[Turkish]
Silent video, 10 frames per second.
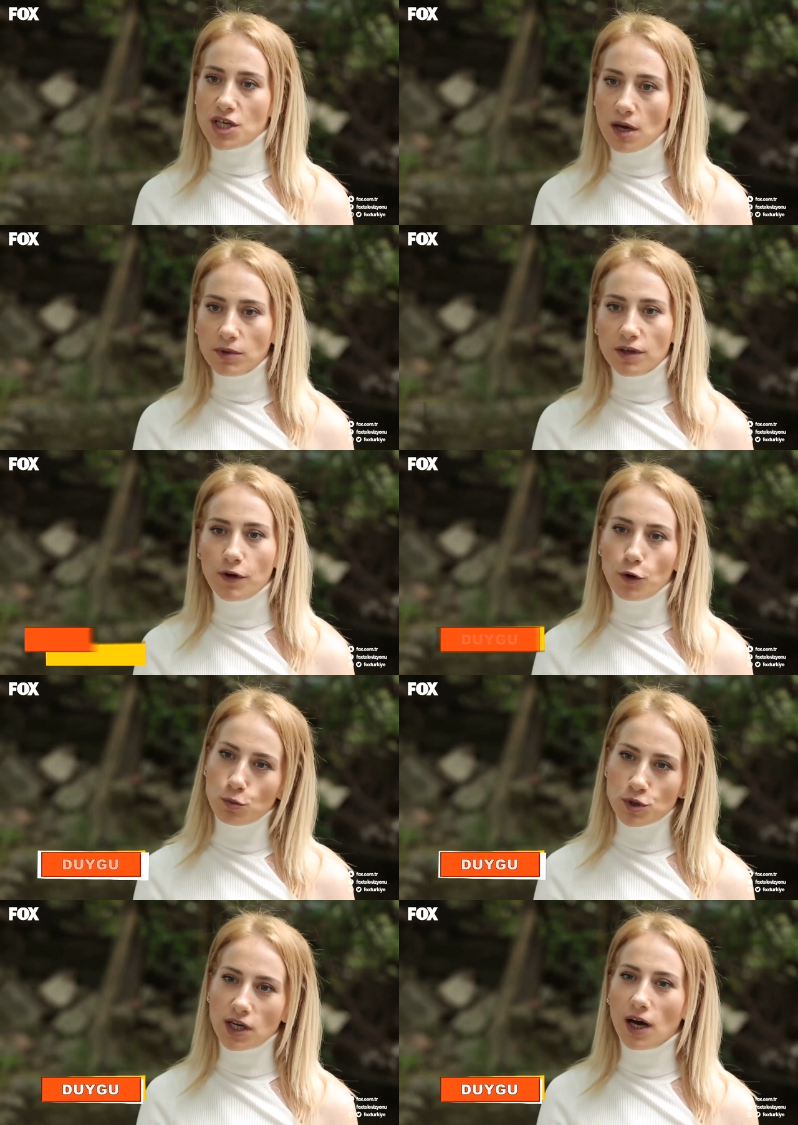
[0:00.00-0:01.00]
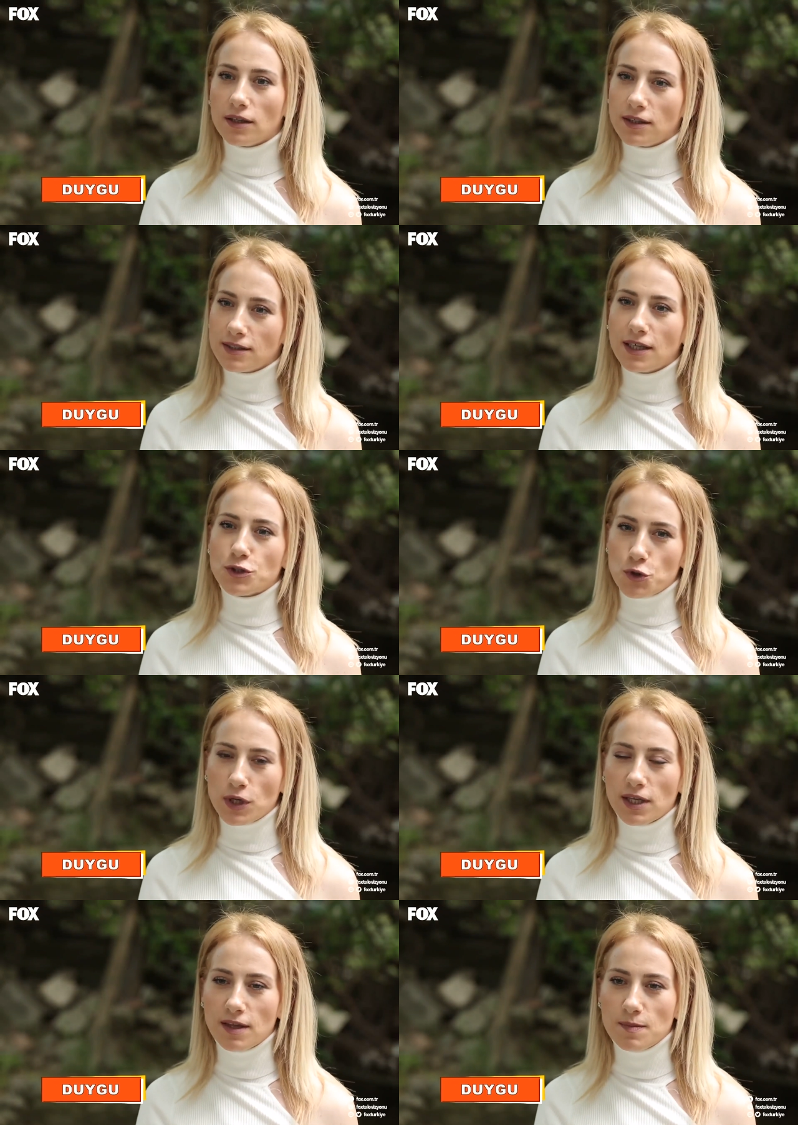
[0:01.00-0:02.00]
Camları ve örümcek ağları da çok
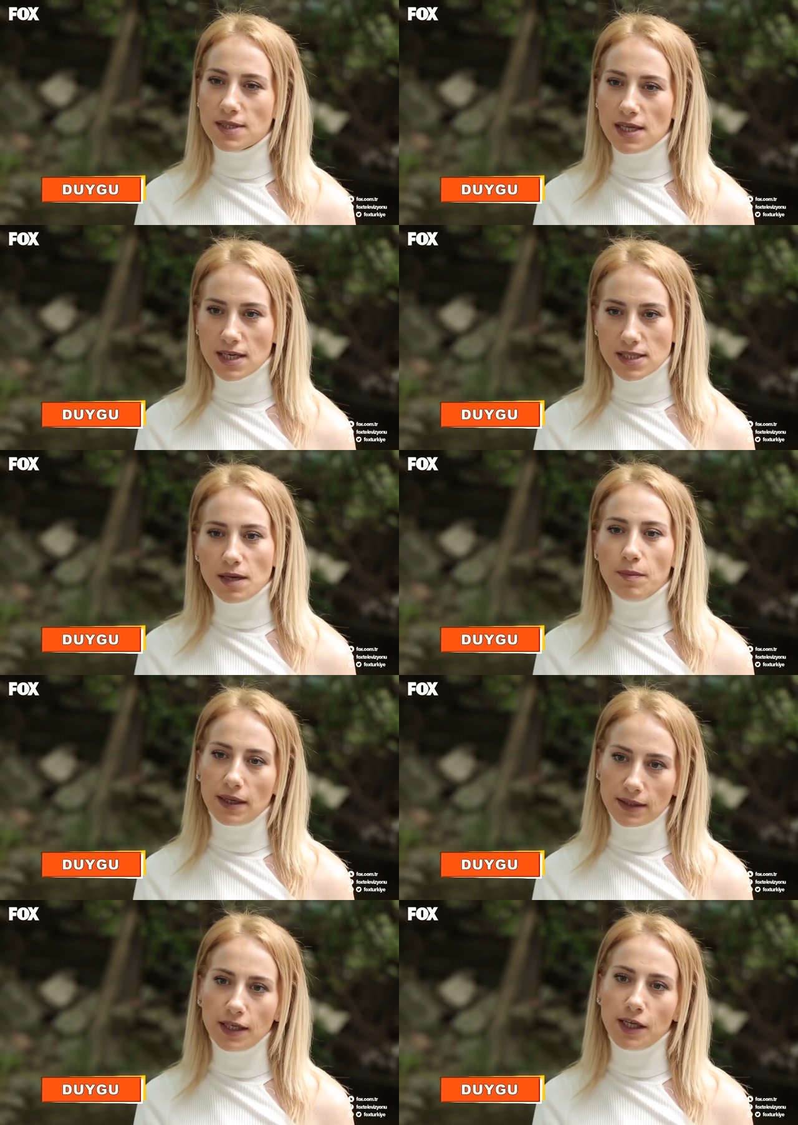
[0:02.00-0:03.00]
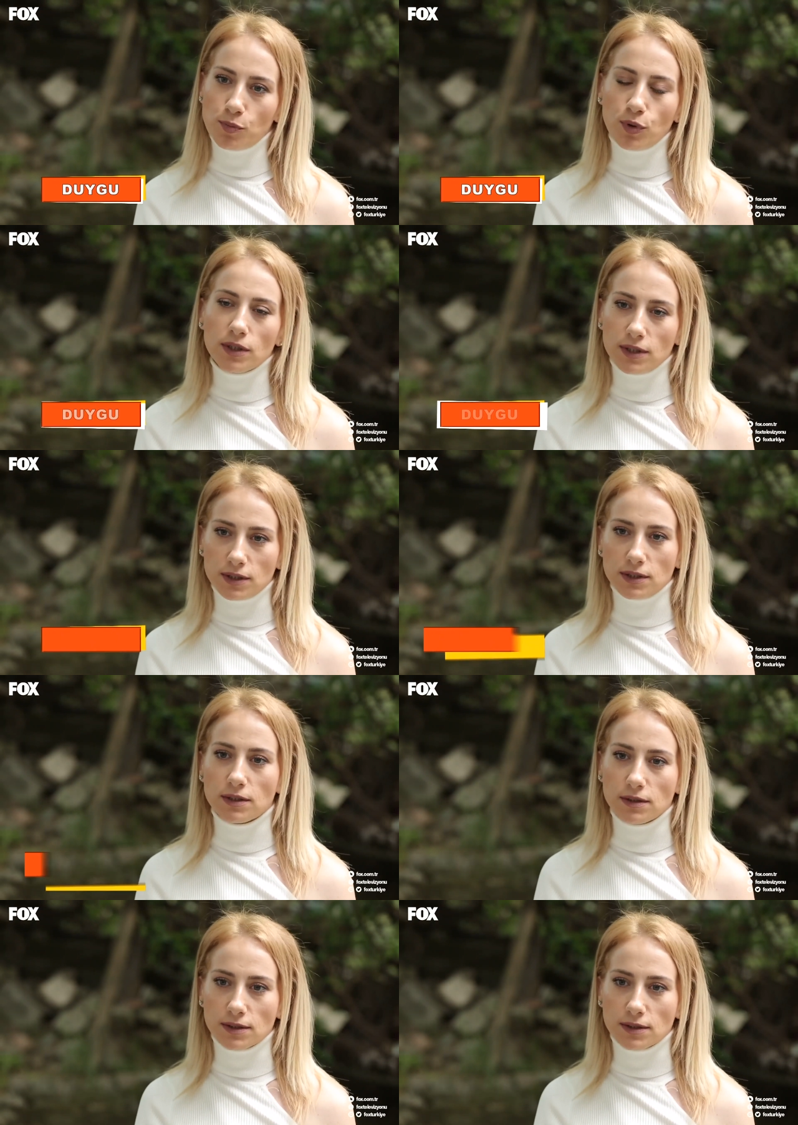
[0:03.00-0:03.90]
iyi temizlerse benden iyi puan alır